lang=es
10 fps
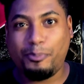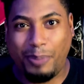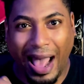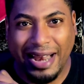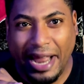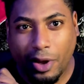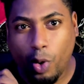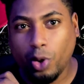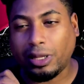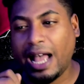par de
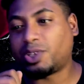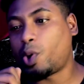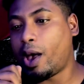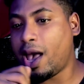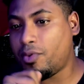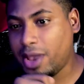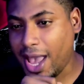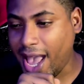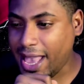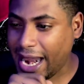cocotazo heavy
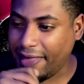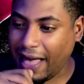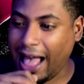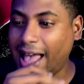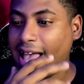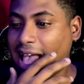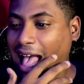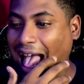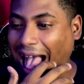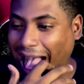ella le da
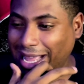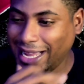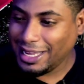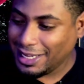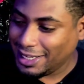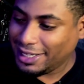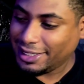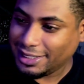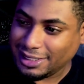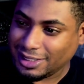ahí
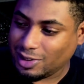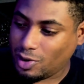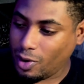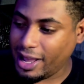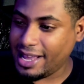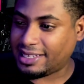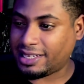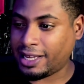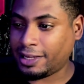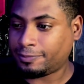con
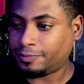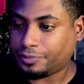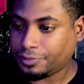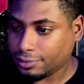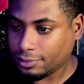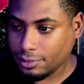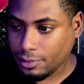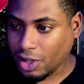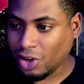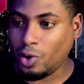ese
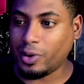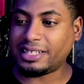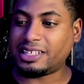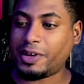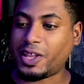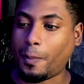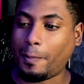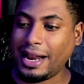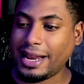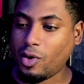con ese video.
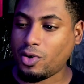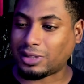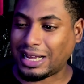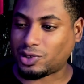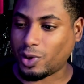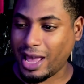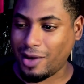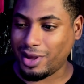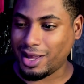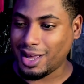Par de cocotazos
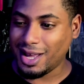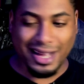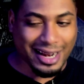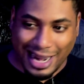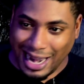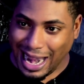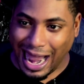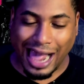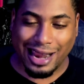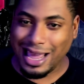heavy.
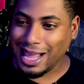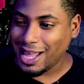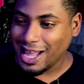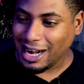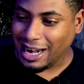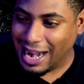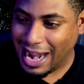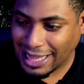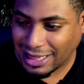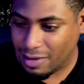La, le,
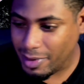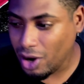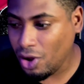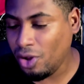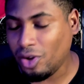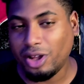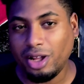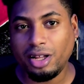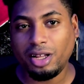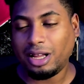la terminó
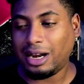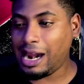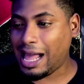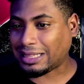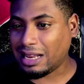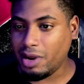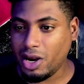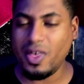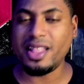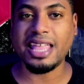la
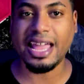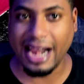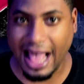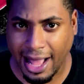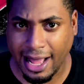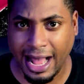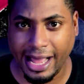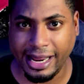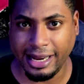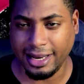terminó de enterrar
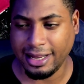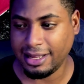ahí